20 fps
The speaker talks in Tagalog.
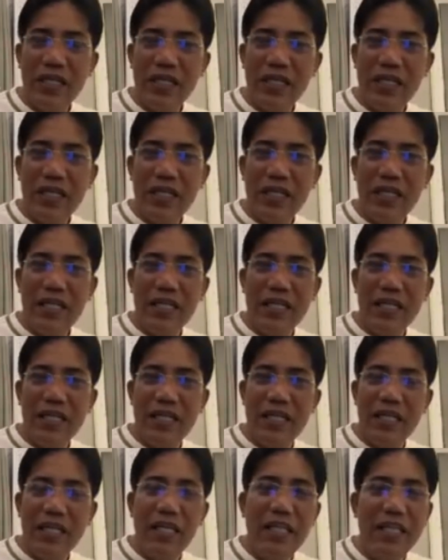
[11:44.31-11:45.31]

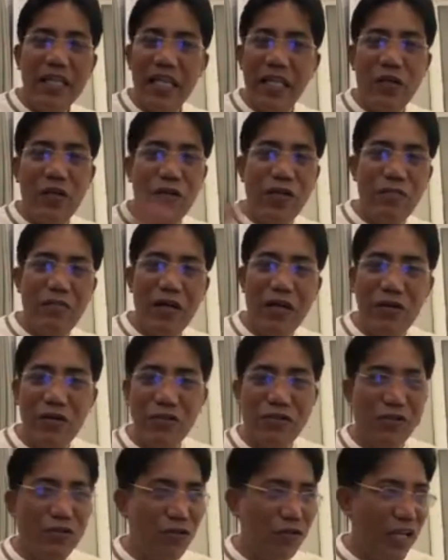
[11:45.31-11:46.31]
uh, hindi ko namang
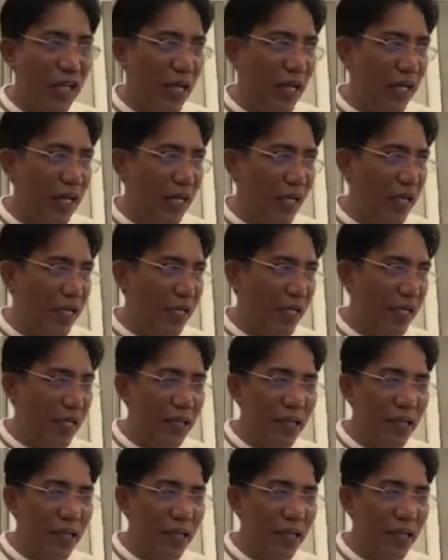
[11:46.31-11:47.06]
gusto na